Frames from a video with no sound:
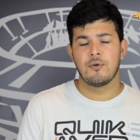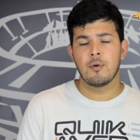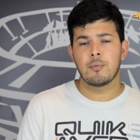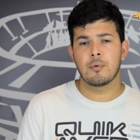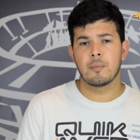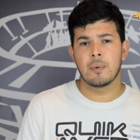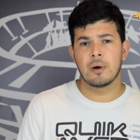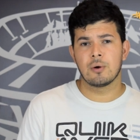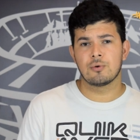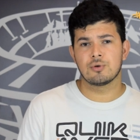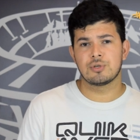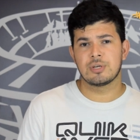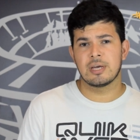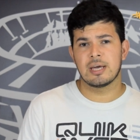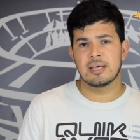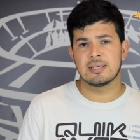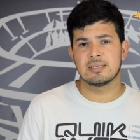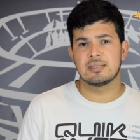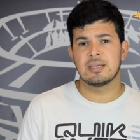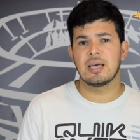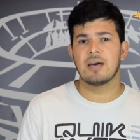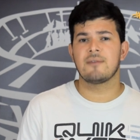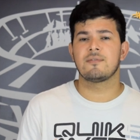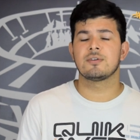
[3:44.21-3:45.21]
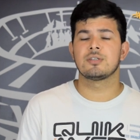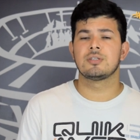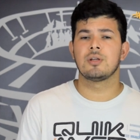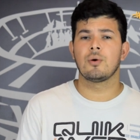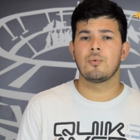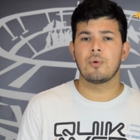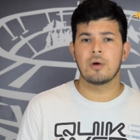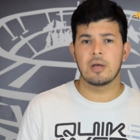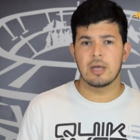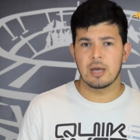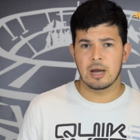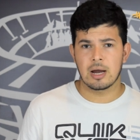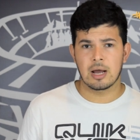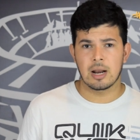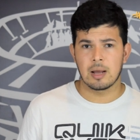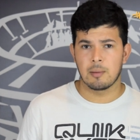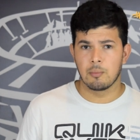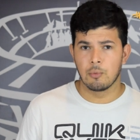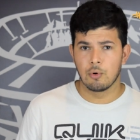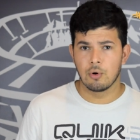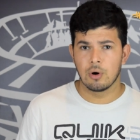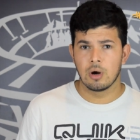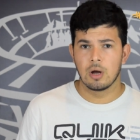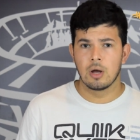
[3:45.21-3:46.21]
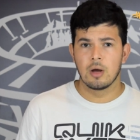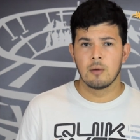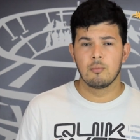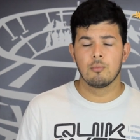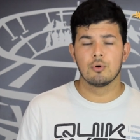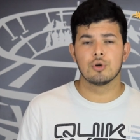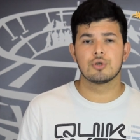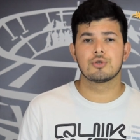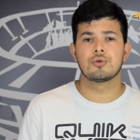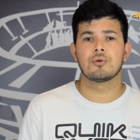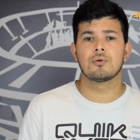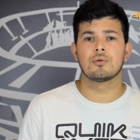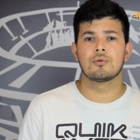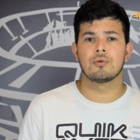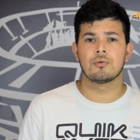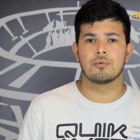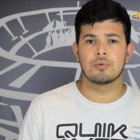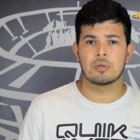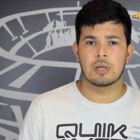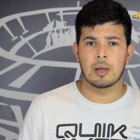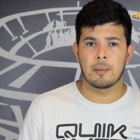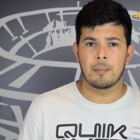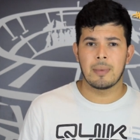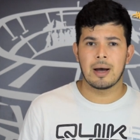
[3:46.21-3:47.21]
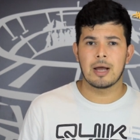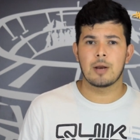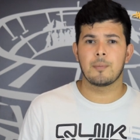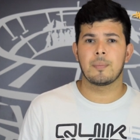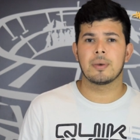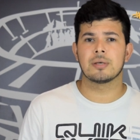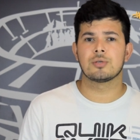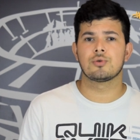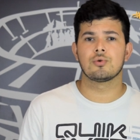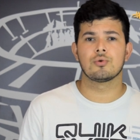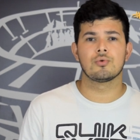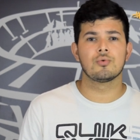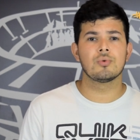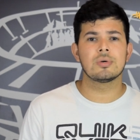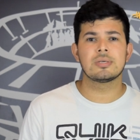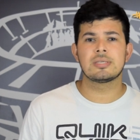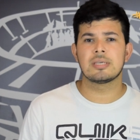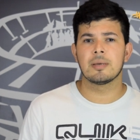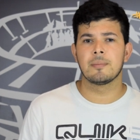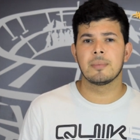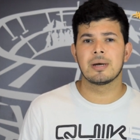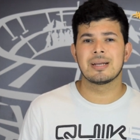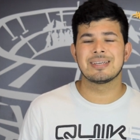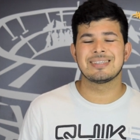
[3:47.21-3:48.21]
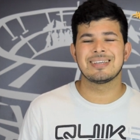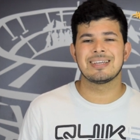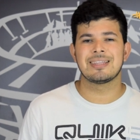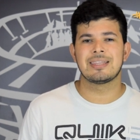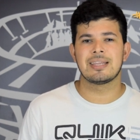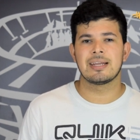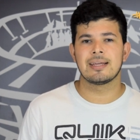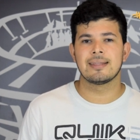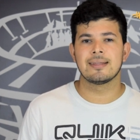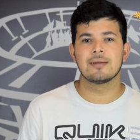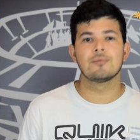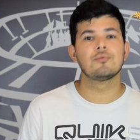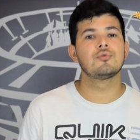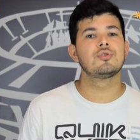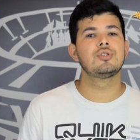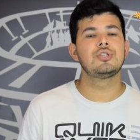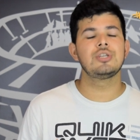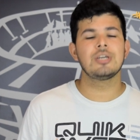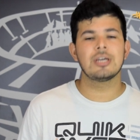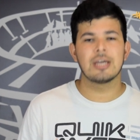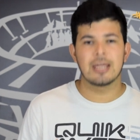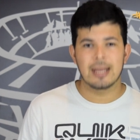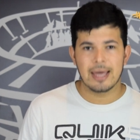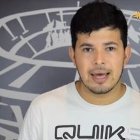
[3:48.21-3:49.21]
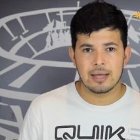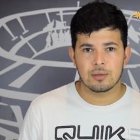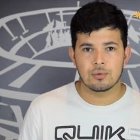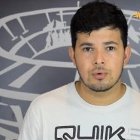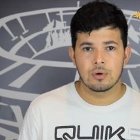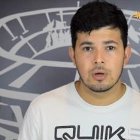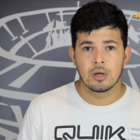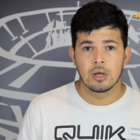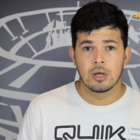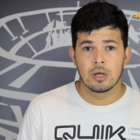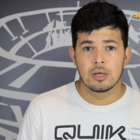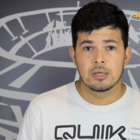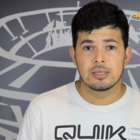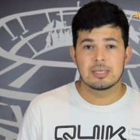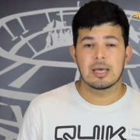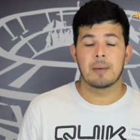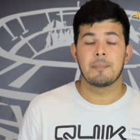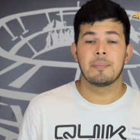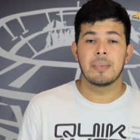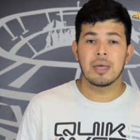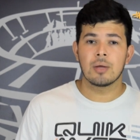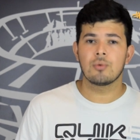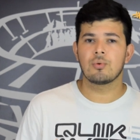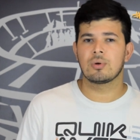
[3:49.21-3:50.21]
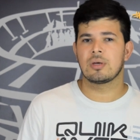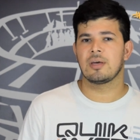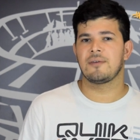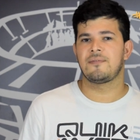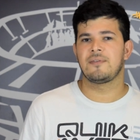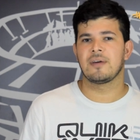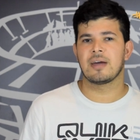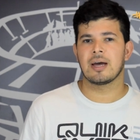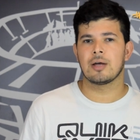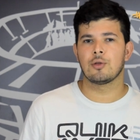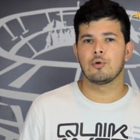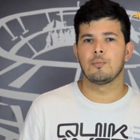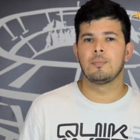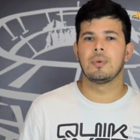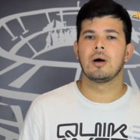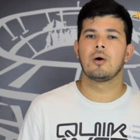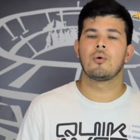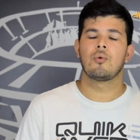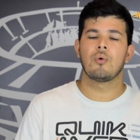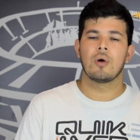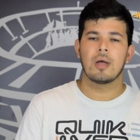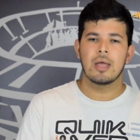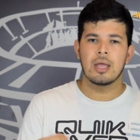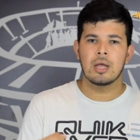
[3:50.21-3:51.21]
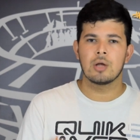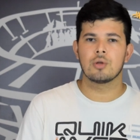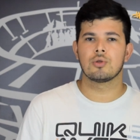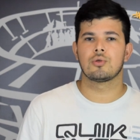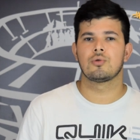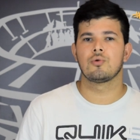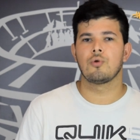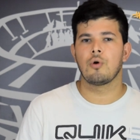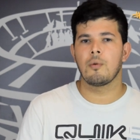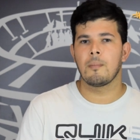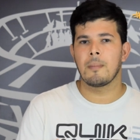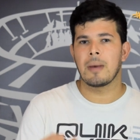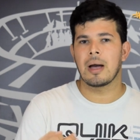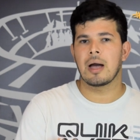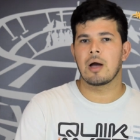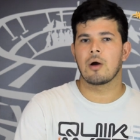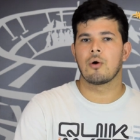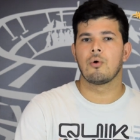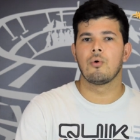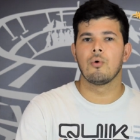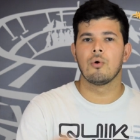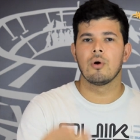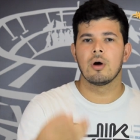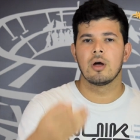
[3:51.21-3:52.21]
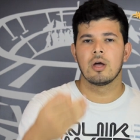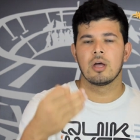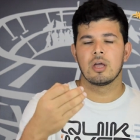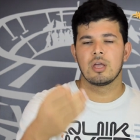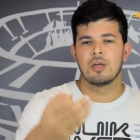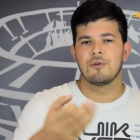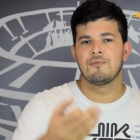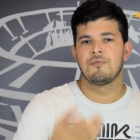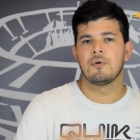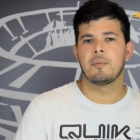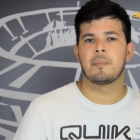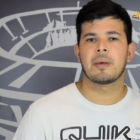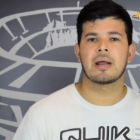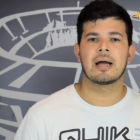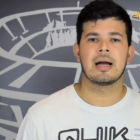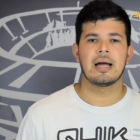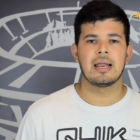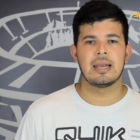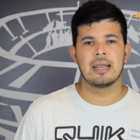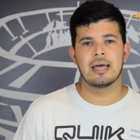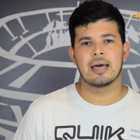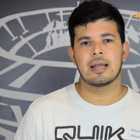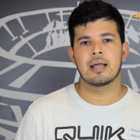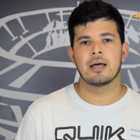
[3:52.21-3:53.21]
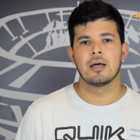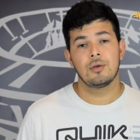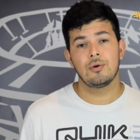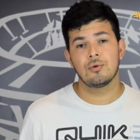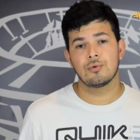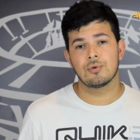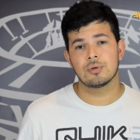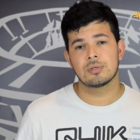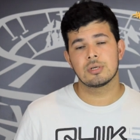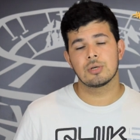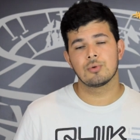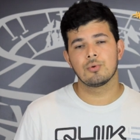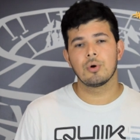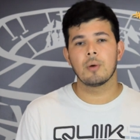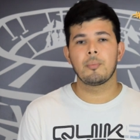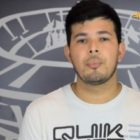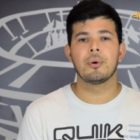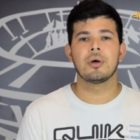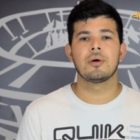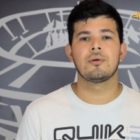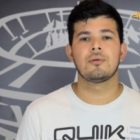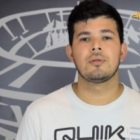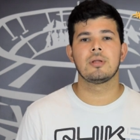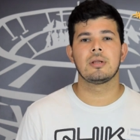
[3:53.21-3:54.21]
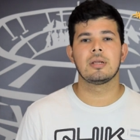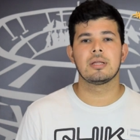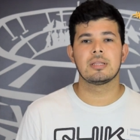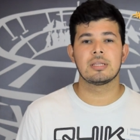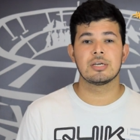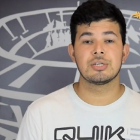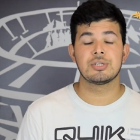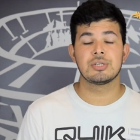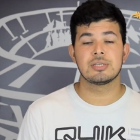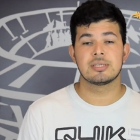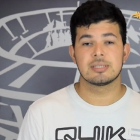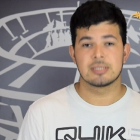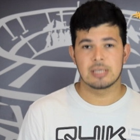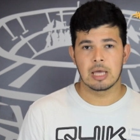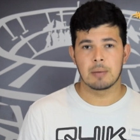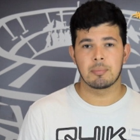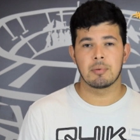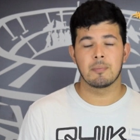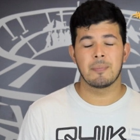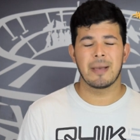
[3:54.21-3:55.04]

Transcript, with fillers: Foi pro banco de reservas, não reclamou, mostrou todo o trabalho, passou duas semanas aí treinando direto, sabendo que ia ficar no banco, entrou, marcou e foi pra galera. E o torcedor apoiando o Nenê desde sempre.